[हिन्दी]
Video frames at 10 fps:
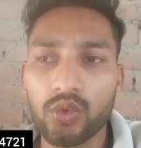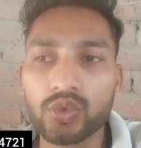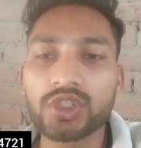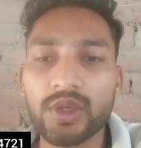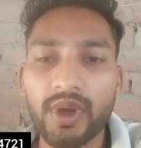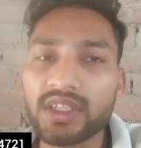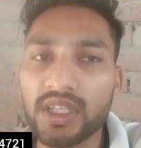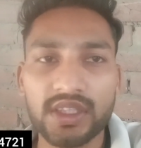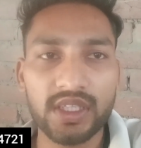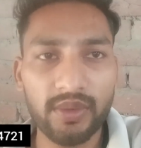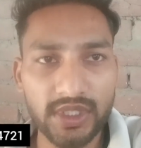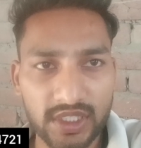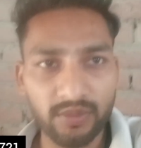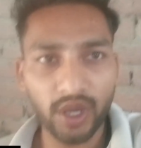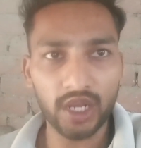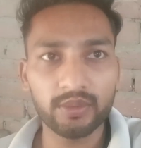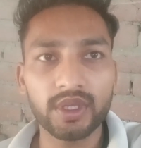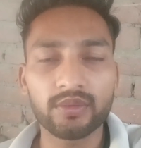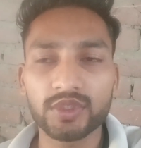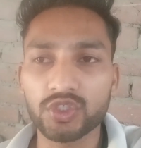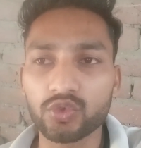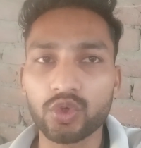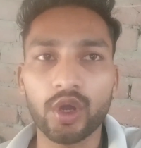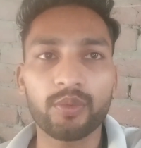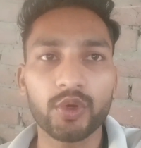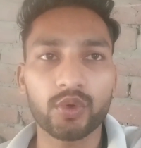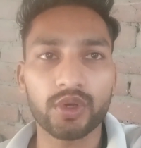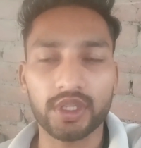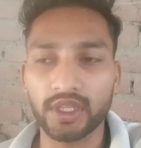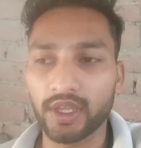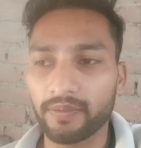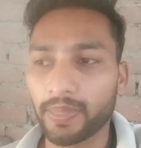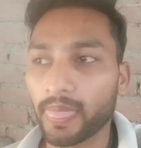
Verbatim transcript: उसके बाद आती है भाई संभाल में हम इस गुड़ का प्रयोग करते हैं